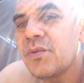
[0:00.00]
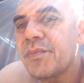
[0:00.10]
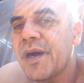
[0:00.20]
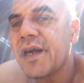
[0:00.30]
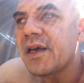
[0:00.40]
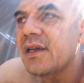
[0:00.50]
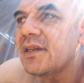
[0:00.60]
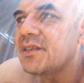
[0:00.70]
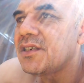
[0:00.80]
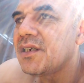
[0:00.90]
um pé
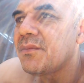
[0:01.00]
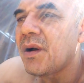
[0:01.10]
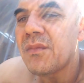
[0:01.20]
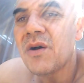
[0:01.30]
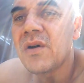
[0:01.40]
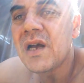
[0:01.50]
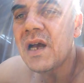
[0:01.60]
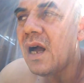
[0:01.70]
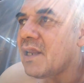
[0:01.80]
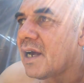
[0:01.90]
de mamão.
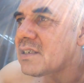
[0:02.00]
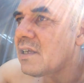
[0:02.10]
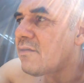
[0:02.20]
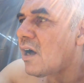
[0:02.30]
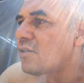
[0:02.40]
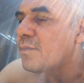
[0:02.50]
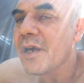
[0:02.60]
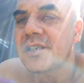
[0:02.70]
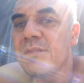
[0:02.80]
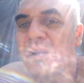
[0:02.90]
Aliás, tem vários pés
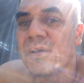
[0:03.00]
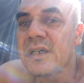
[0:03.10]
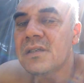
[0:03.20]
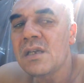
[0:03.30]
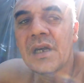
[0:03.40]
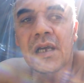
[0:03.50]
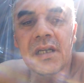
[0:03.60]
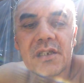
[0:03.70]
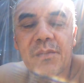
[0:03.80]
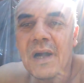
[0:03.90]
de mamãe
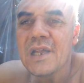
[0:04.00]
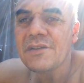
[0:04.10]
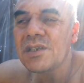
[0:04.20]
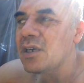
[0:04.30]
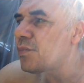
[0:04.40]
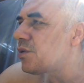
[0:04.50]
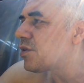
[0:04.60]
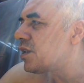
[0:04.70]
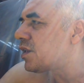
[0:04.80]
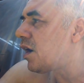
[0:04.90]
espalhados aqui pelo
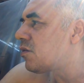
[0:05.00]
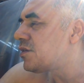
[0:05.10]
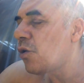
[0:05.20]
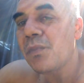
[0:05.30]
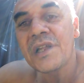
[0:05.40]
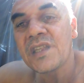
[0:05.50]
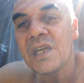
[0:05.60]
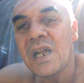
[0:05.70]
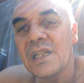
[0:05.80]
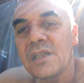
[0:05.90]
quintal. Não plantei
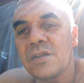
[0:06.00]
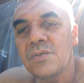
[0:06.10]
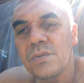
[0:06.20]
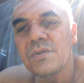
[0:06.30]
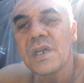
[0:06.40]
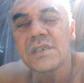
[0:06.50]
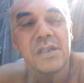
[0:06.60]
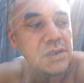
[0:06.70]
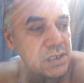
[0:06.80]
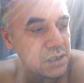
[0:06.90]
nada, tudo nasceu
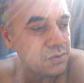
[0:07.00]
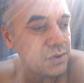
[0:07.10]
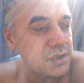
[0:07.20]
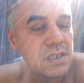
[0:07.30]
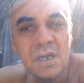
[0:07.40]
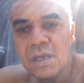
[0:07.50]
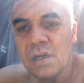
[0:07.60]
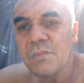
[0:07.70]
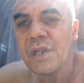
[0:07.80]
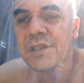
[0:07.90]
dessas coisas.
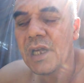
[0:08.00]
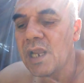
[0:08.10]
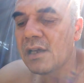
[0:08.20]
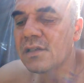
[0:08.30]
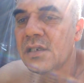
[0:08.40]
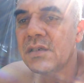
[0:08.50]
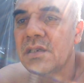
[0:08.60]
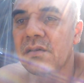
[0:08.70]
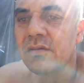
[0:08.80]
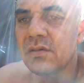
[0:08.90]
Plantei lá assim,
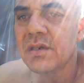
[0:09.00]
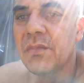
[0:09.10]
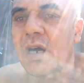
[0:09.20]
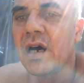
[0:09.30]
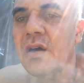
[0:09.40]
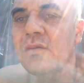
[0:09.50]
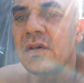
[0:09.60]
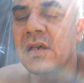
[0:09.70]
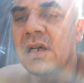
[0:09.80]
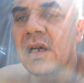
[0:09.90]
o limão,
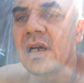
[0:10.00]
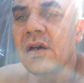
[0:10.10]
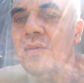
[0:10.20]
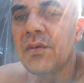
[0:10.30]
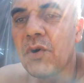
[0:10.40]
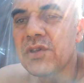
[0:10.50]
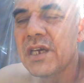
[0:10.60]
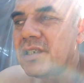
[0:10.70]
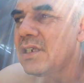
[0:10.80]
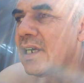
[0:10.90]
o limão
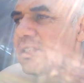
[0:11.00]
Taiti é de